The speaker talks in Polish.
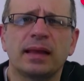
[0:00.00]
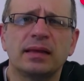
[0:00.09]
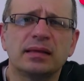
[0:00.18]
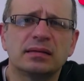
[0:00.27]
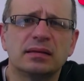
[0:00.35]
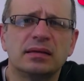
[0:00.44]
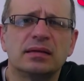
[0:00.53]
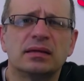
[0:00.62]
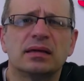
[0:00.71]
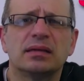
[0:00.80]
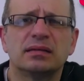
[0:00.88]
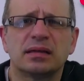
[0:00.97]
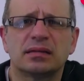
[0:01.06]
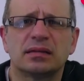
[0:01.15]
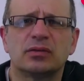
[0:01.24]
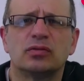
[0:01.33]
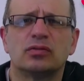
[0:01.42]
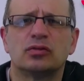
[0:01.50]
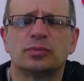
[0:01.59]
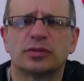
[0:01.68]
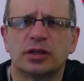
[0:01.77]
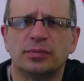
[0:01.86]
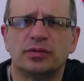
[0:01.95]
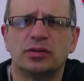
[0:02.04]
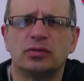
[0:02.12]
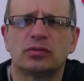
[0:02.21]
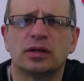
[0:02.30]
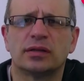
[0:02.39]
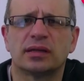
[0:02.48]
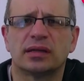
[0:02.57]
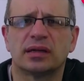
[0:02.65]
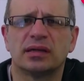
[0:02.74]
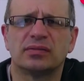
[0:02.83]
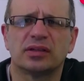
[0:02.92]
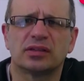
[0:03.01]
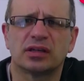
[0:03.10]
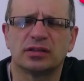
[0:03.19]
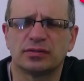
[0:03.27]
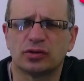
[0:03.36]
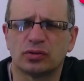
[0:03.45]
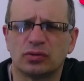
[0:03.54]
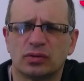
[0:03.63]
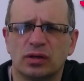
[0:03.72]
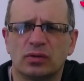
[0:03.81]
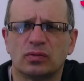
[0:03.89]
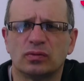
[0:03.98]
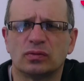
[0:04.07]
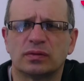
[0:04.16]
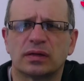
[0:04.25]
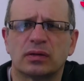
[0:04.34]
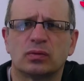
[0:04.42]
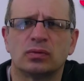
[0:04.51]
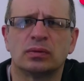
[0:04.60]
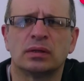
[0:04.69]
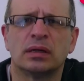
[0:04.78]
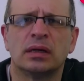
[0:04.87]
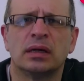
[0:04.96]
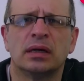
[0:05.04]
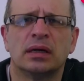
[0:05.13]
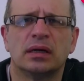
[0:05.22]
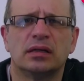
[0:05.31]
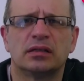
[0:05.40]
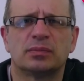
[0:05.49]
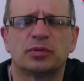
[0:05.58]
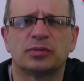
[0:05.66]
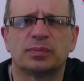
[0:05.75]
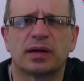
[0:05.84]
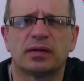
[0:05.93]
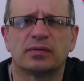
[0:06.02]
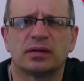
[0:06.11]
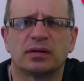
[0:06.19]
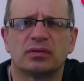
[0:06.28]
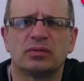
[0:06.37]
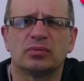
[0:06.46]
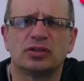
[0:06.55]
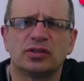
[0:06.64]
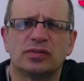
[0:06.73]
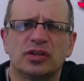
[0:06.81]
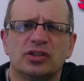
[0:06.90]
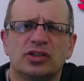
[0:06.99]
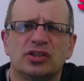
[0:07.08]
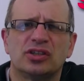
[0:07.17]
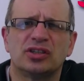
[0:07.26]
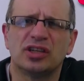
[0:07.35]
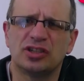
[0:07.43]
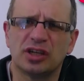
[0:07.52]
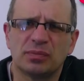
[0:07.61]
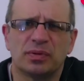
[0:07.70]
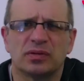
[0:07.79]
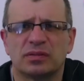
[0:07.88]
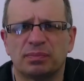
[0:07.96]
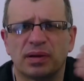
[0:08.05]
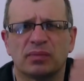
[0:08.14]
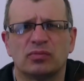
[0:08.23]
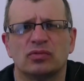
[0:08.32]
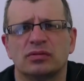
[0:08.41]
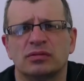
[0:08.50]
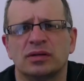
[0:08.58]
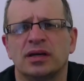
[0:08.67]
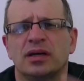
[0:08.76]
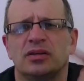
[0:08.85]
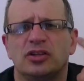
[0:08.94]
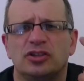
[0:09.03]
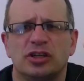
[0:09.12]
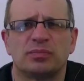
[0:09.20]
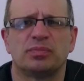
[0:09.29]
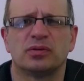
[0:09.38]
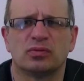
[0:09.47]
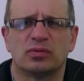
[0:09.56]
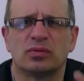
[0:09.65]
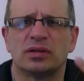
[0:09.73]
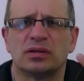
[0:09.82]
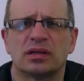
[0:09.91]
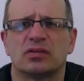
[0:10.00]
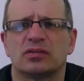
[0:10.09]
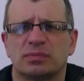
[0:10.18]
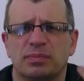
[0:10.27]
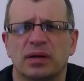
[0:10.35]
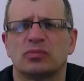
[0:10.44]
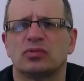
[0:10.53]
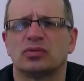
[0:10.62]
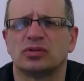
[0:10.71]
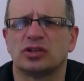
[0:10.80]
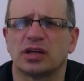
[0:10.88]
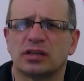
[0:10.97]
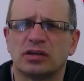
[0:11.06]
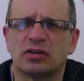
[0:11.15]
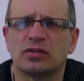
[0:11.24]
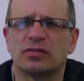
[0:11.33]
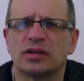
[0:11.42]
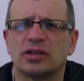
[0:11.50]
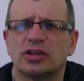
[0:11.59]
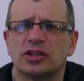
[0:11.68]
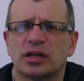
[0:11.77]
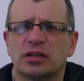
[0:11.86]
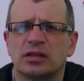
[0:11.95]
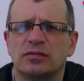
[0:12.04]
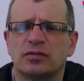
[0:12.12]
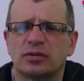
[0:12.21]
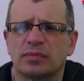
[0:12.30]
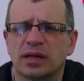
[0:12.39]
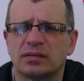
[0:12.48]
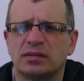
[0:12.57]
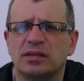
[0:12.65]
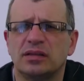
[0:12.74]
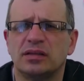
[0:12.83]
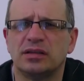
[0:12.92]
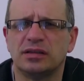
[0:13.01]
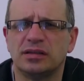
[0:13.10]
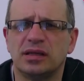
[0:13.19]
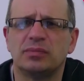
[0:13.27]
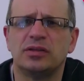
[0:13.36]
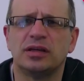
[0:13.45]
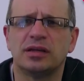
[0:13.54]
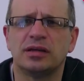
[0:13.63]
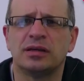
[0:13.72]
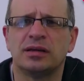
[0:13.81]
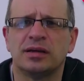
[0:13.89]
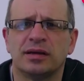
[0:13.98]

jest link zrezygnuj z subskrypcji newslettera i w zasadzie w ciągu kilku sekund jest po sprawie. No musisz wiedzieć, nie cierpię spamu, nie cierpię ukrytego spamu, czy jakichkolwiek niechcianych informacji i nie mniej